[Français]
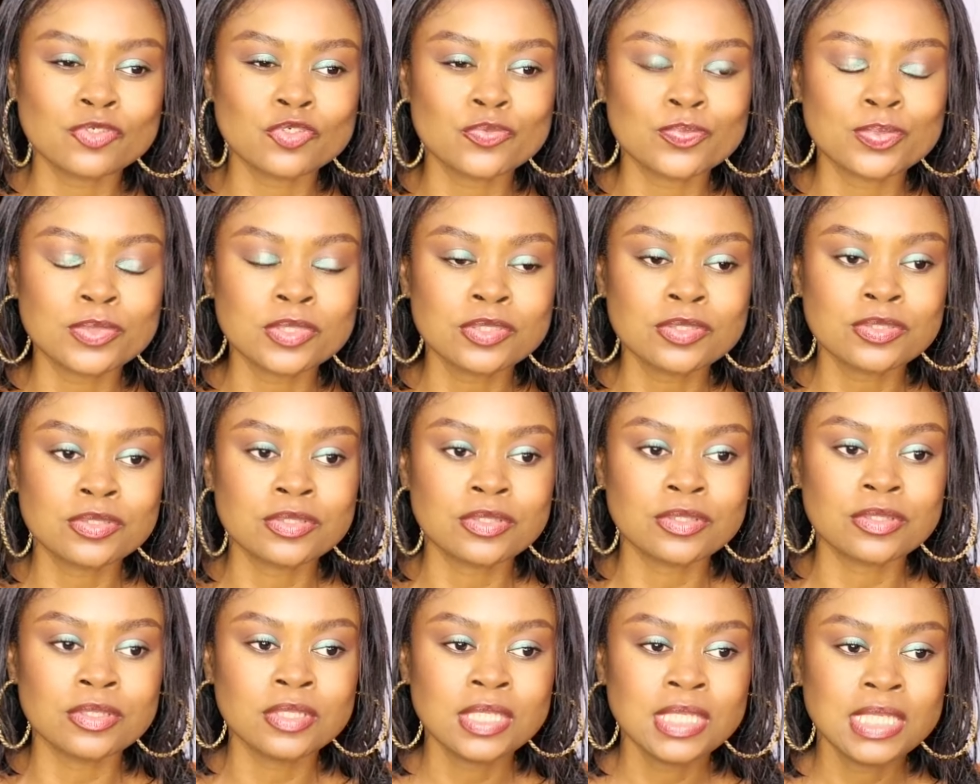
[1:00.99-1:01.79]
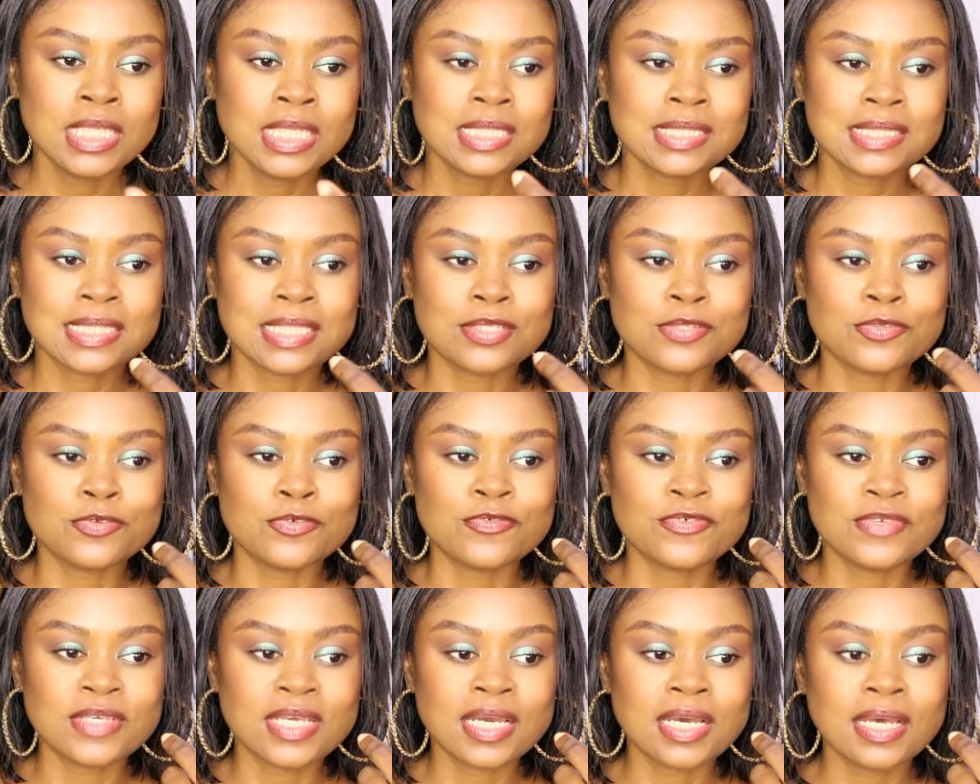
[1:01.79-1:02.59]
Je pense que ça
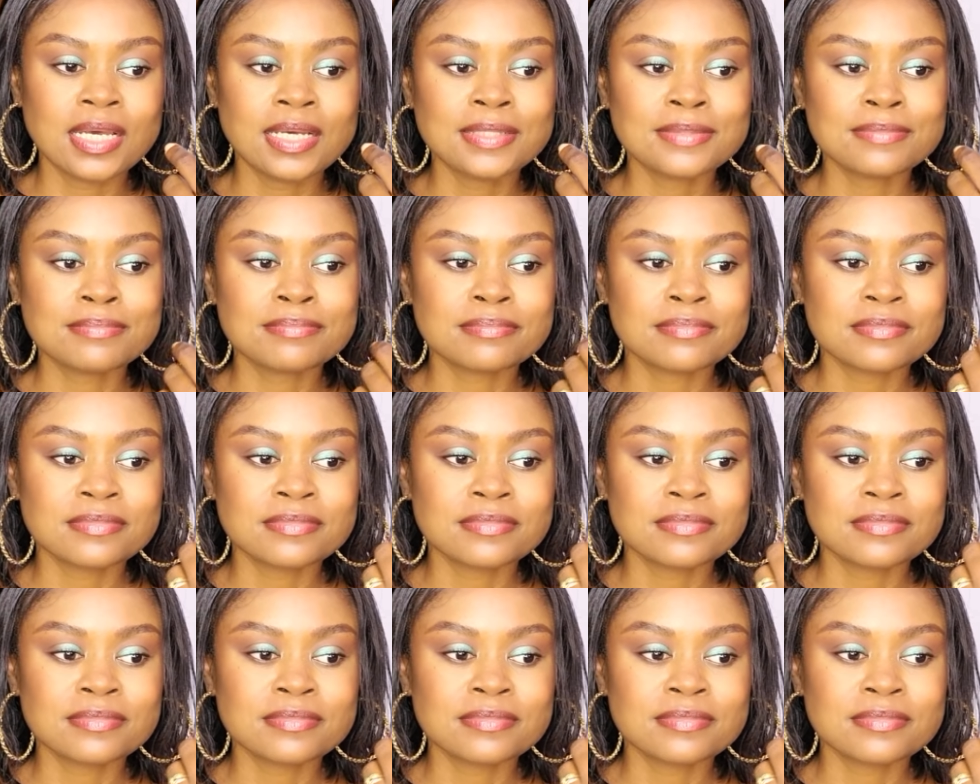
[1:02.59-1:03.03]
devient,